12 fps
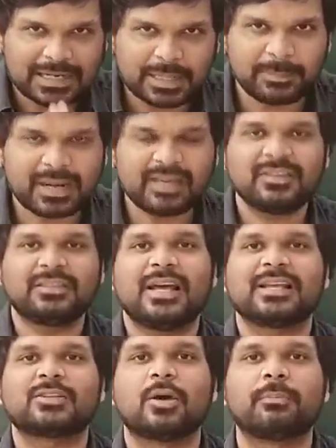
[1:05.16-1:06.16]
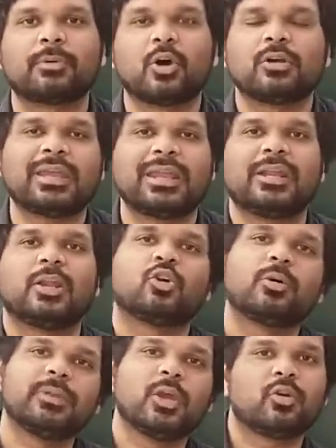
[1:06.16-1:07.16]
அடிப்படை வித்தியாசம்
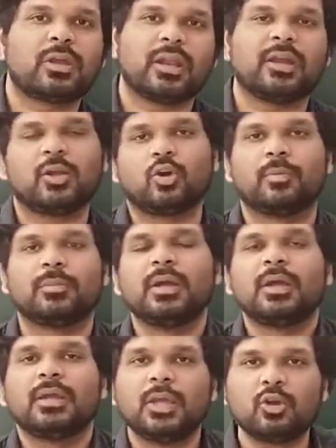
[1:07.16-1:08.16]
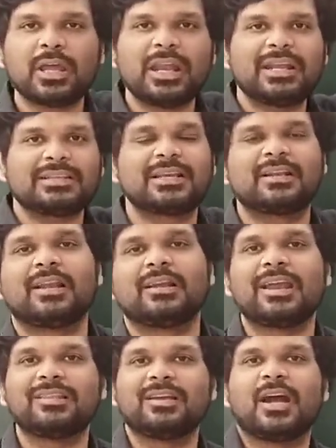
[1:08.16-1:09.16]
ப்ரோகெரேட்டிக்கும் யூகெரேட்டிக்கும் யூகெரேட்டிக்
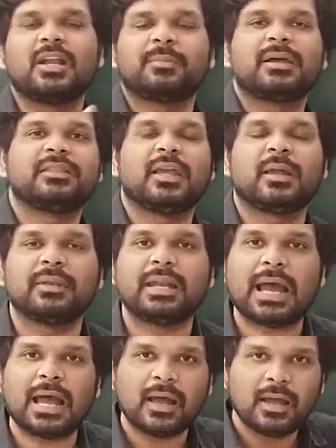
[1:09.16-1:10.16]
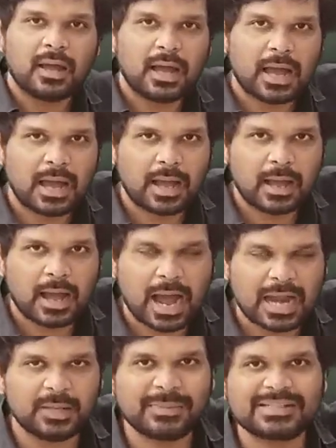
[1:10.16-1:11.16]
செல்களுக்கு எடுத்துக்காட்டு பார்த்தீங்க அப்படின்னா
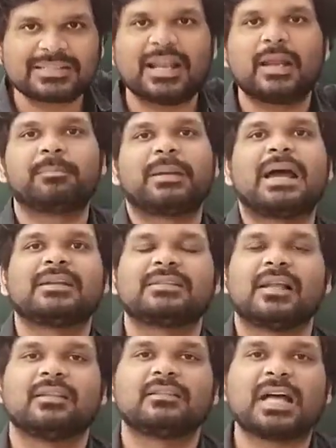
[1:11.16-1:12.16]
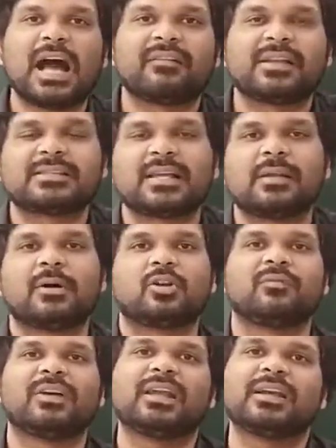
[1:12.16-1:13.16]
அனிமல் செல் அண்ட் பிளான் செல் தாவர செல்
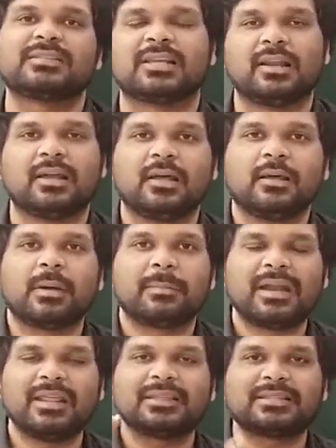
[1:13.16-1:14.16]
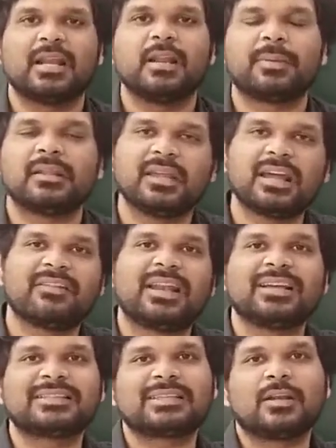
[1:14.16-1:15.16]
மற்றும் விலங்கு செல் இப்போ மனித செல்னு பார்த்தீங்கன்னா
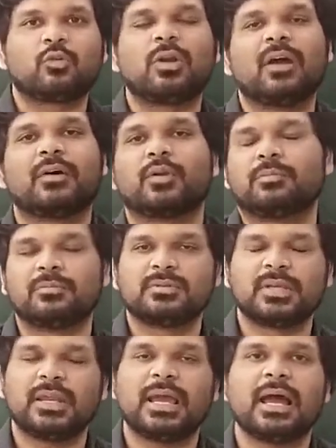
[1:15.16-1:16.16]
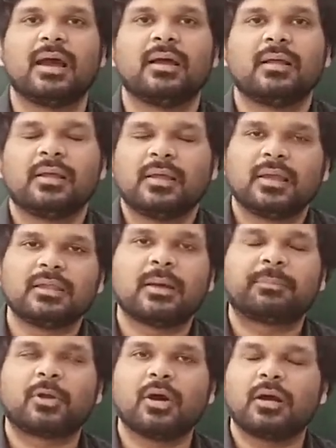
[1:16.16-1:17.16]
விலங்கு செல்லுக்குள்ளே வரும் சரியா இந்த
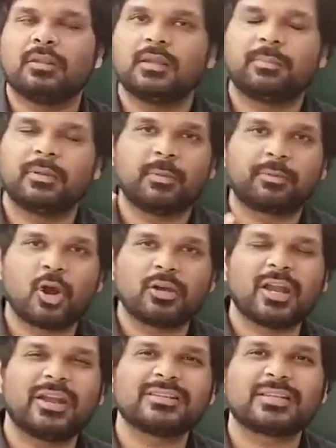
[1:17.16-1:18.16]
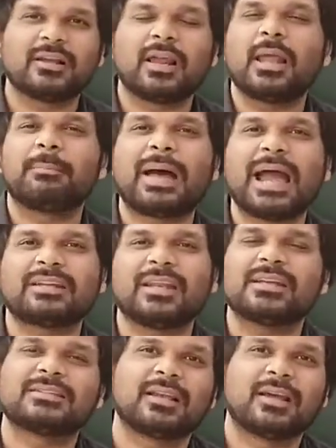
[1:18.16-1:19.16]
ப்ரோ இந்த இந்த ப்ரோகேட்டிக் செல்களில்
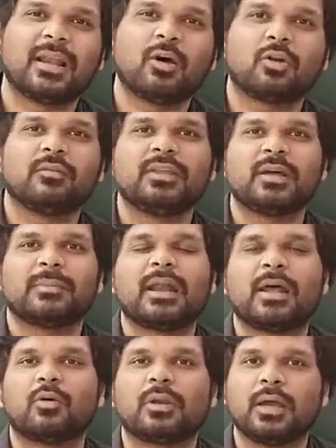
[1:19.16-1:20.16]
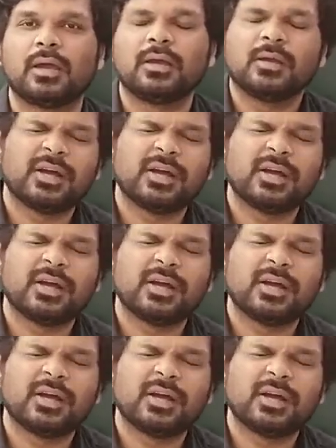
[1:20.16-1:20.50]
பாக்டீரியா செல்களில் ஒரு விதமான ஒரு